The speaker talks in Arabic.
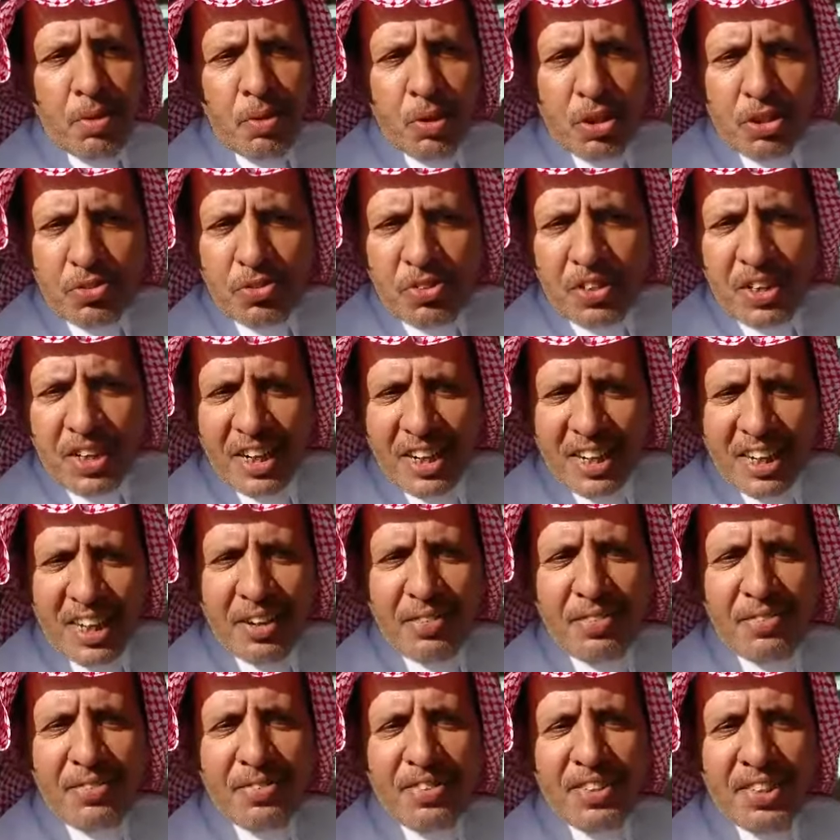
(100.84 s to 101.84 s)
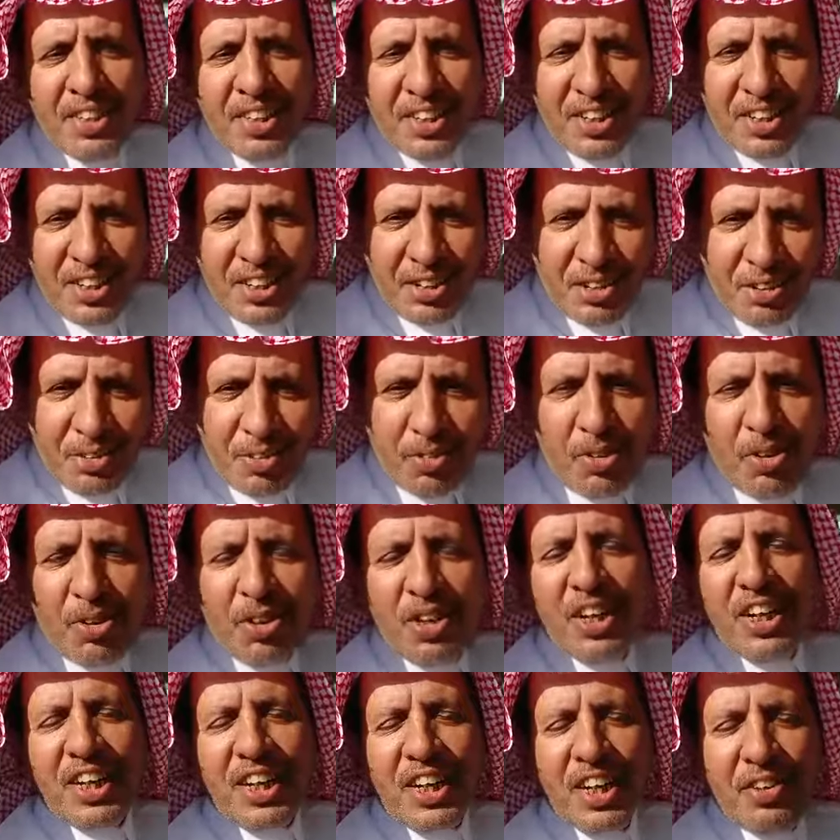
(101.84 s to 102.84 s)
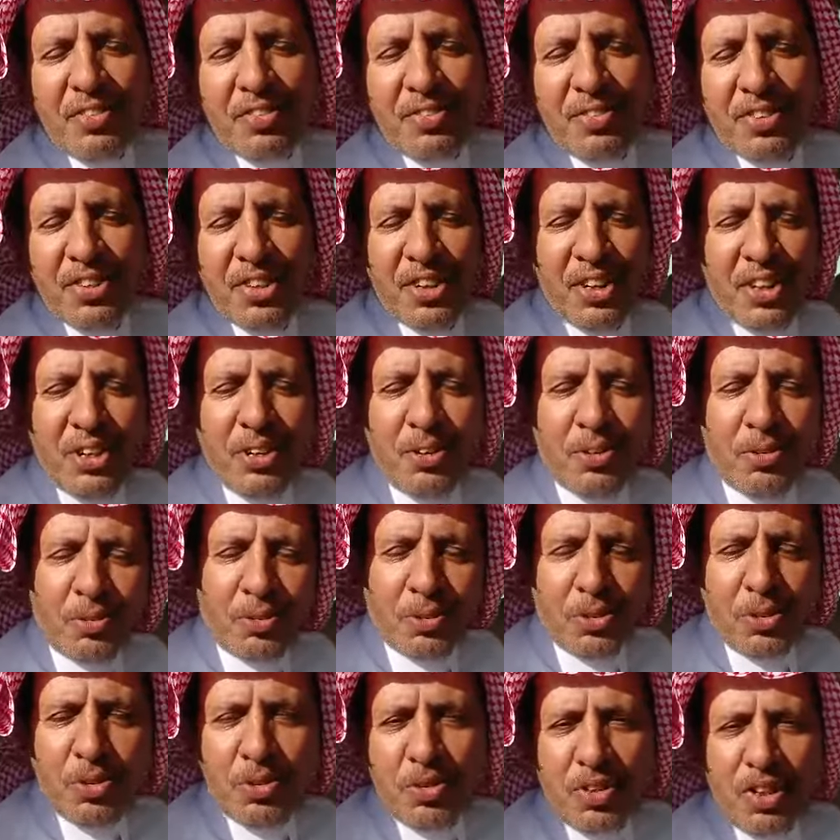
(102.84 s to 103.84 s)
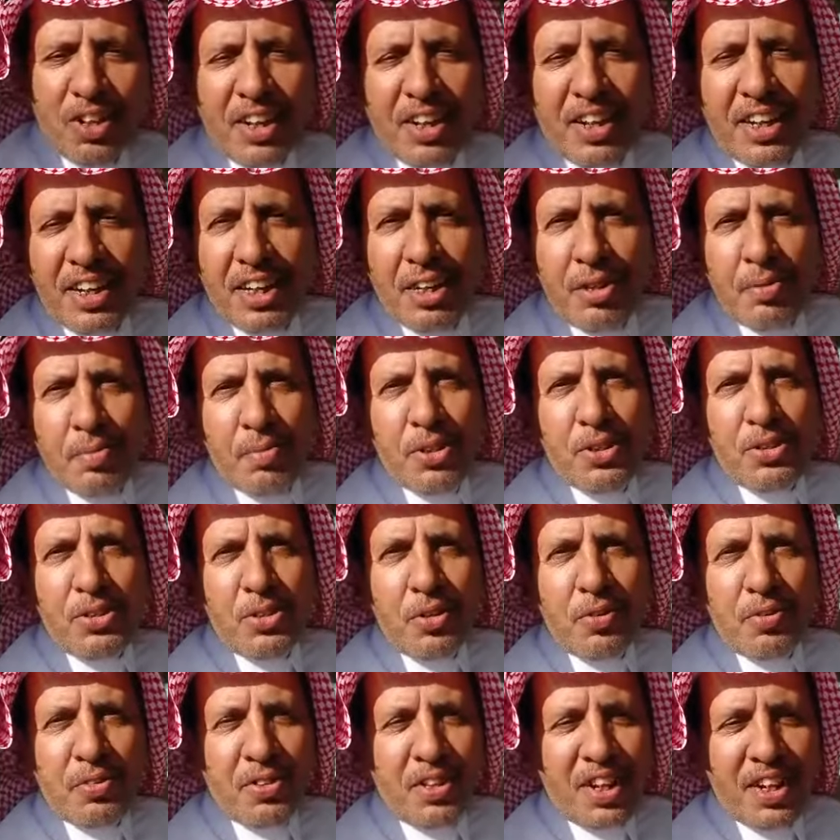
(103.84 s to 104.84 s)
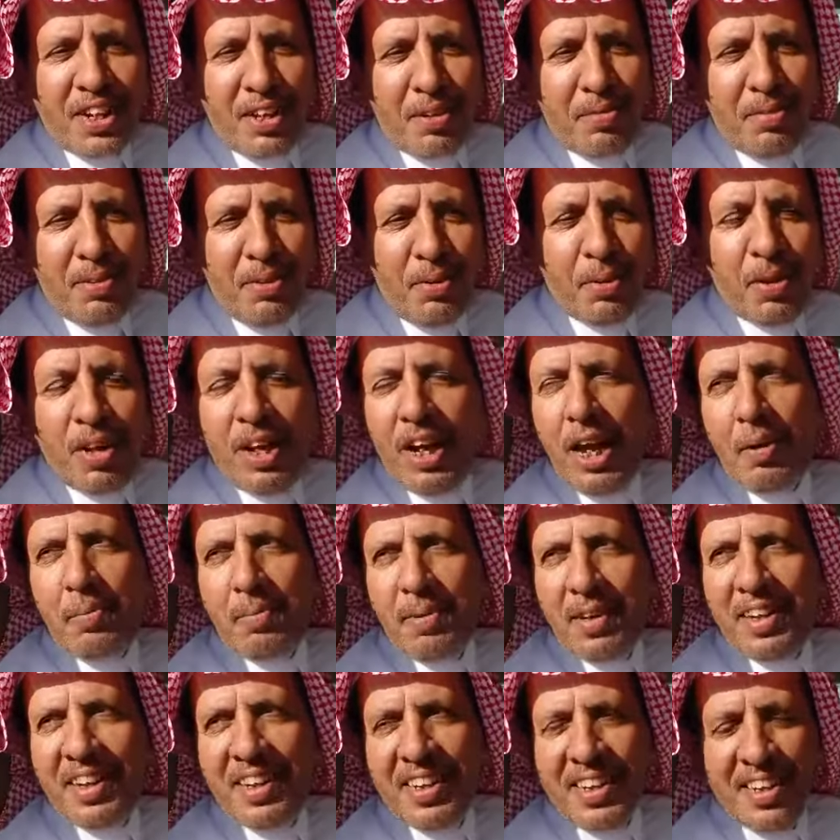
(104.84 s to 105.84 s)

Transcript: واصفق الكف فوق الكف وجود الغريب شوفت الربع واللابة